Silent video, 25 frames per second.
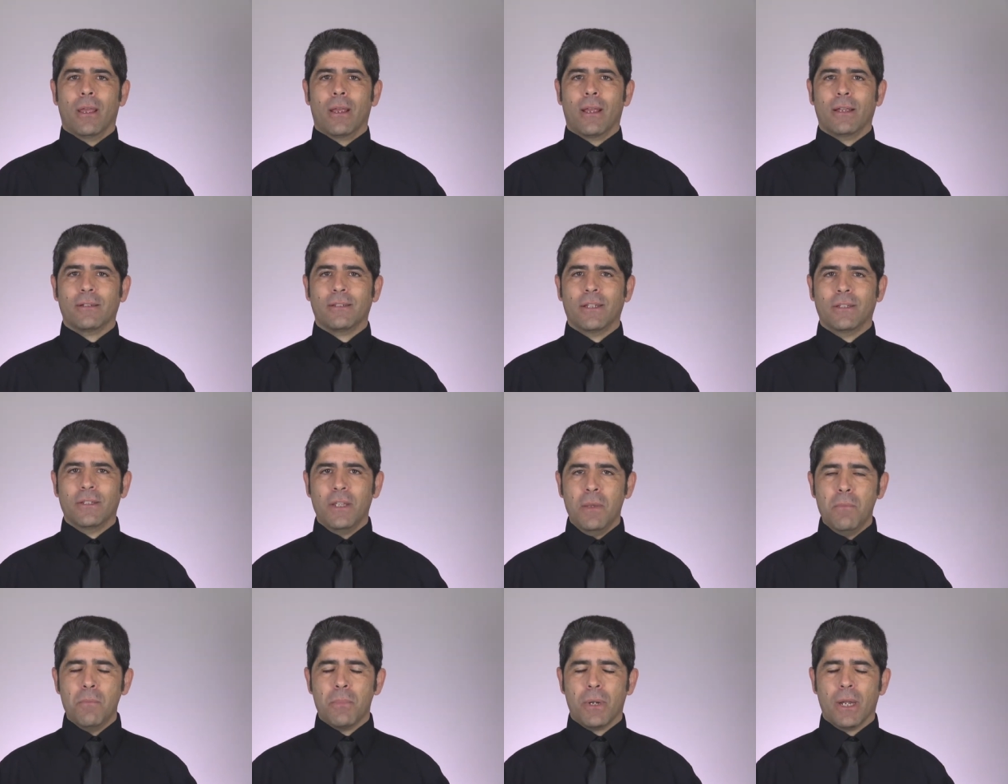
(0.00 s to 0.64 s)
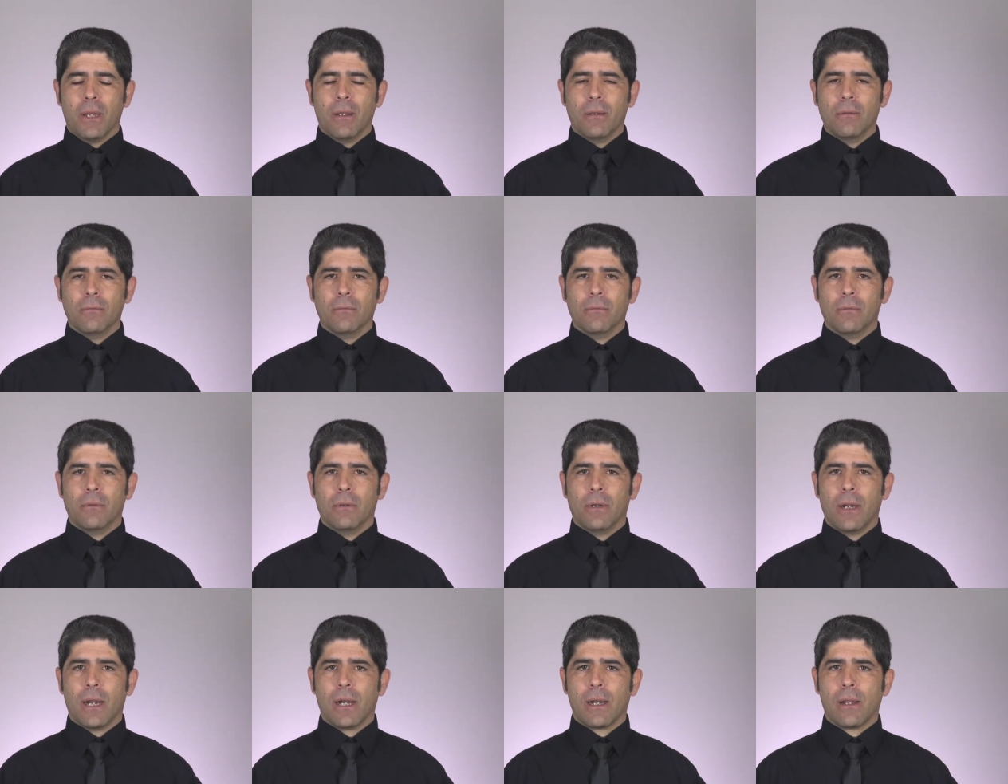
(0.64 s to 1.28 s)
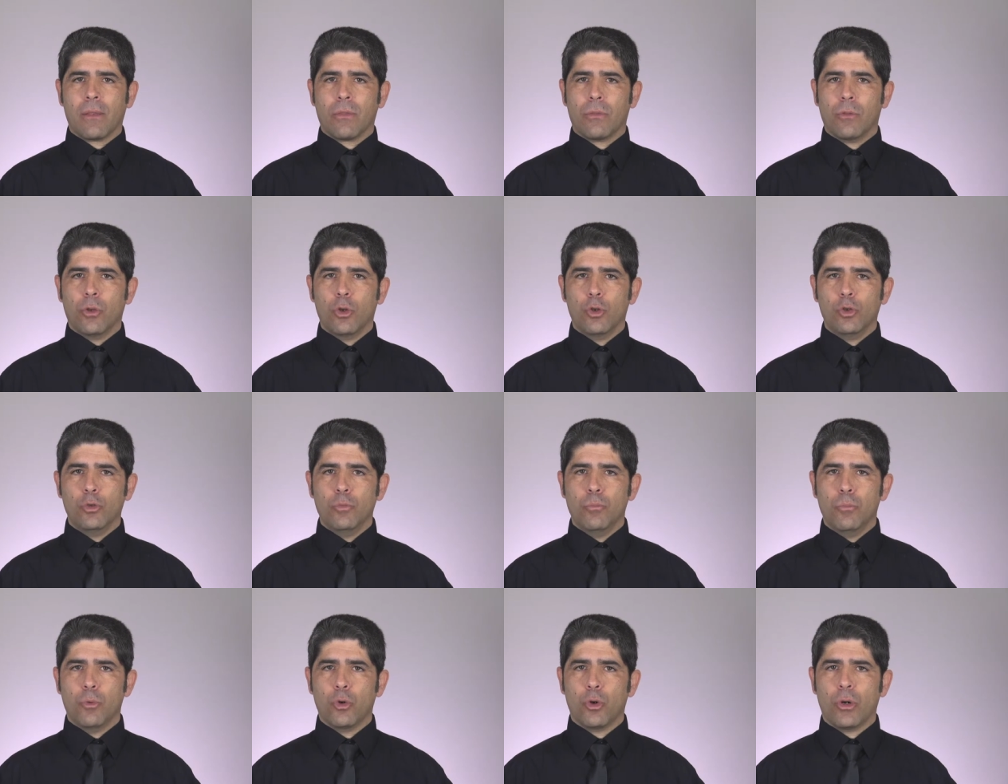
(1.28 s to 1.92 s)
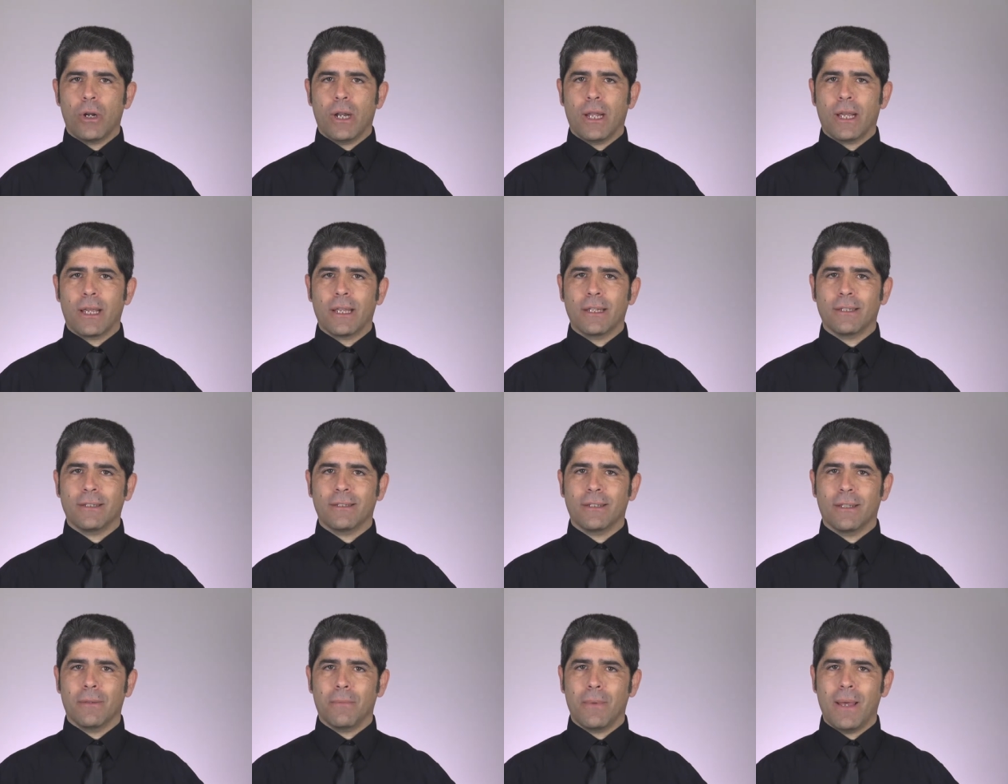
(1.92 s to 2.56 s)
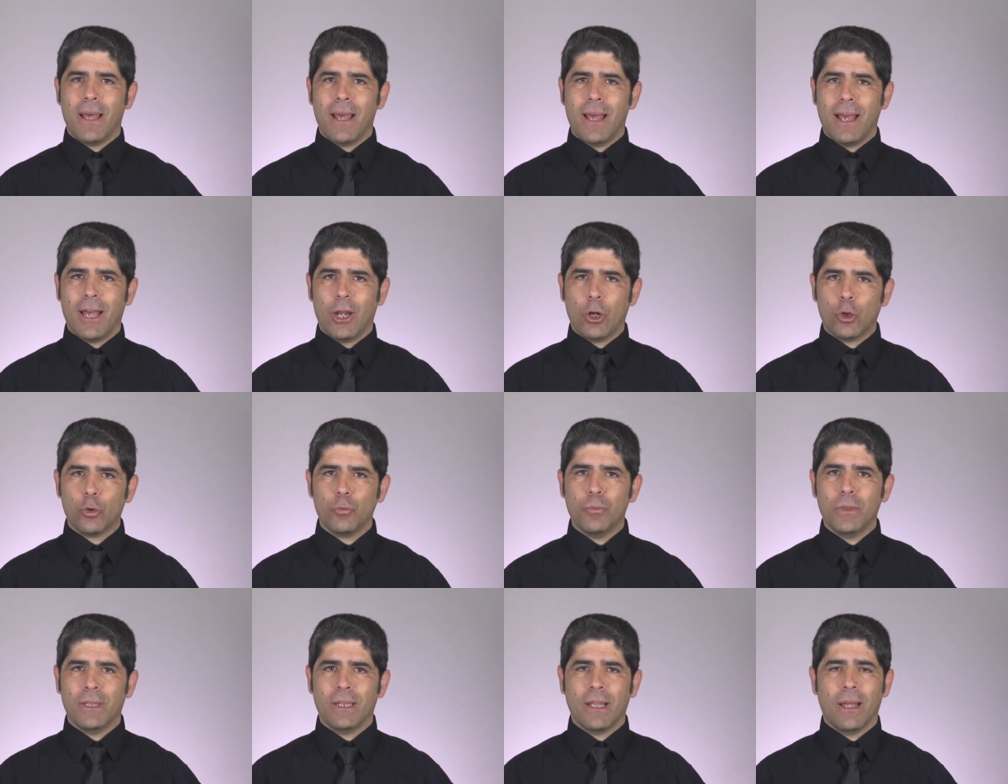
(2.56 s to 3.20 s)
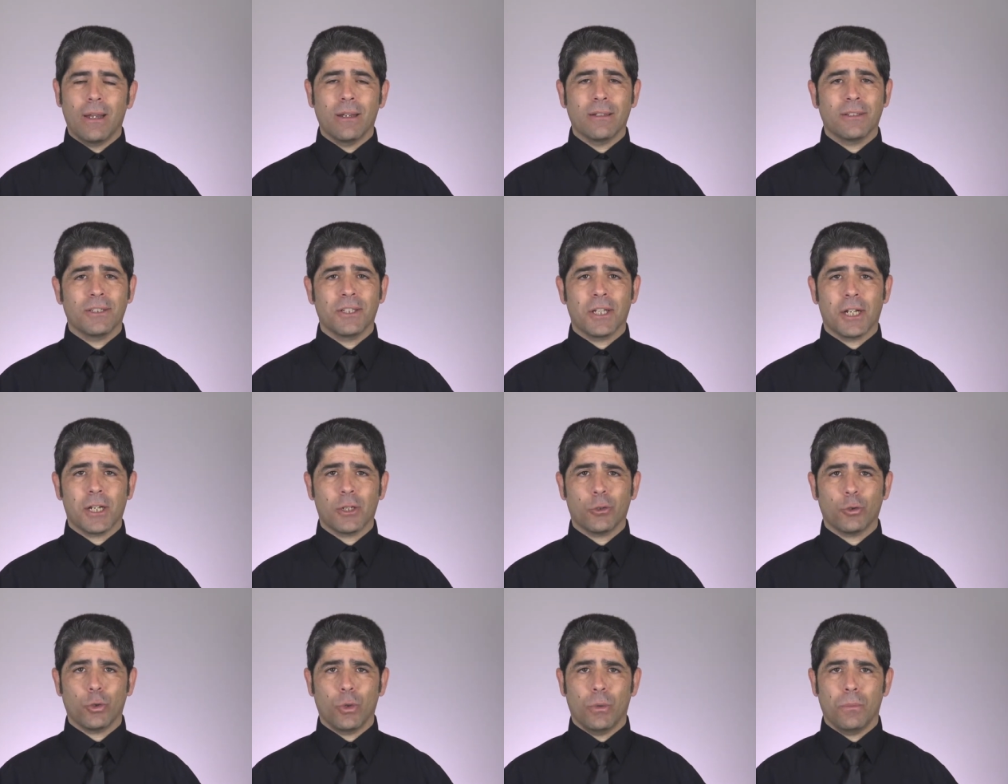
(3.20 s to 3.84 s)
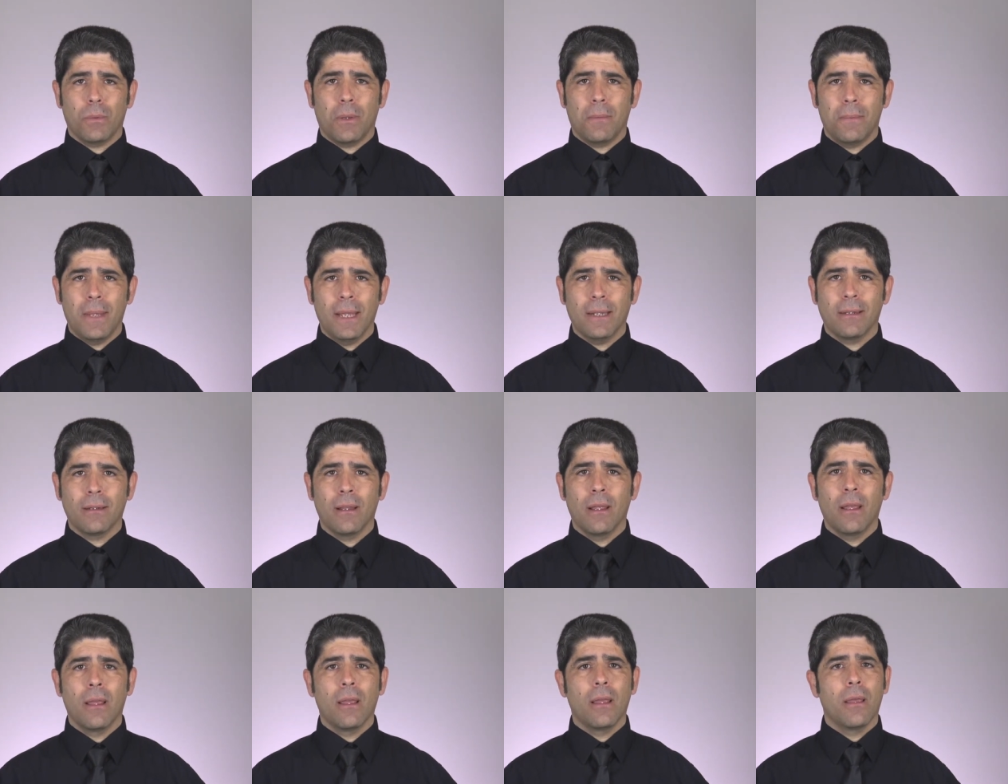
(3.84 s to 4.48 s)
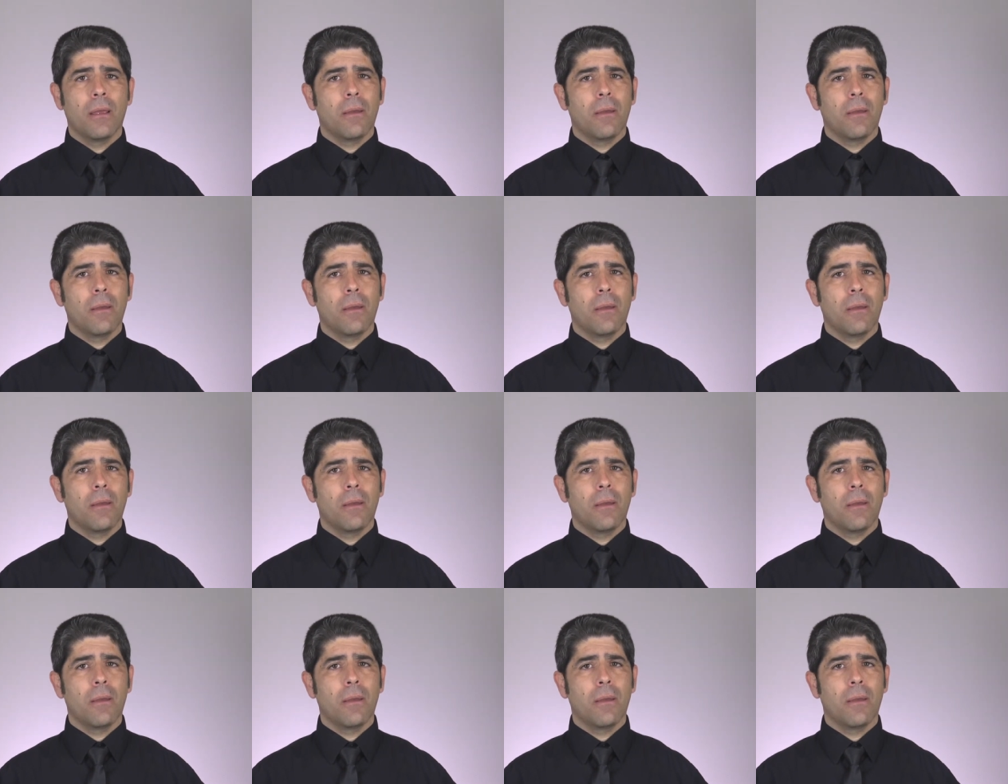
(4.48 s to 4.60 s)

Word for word: Casi siempre la razón por la que se va al hospital se resuelve bien,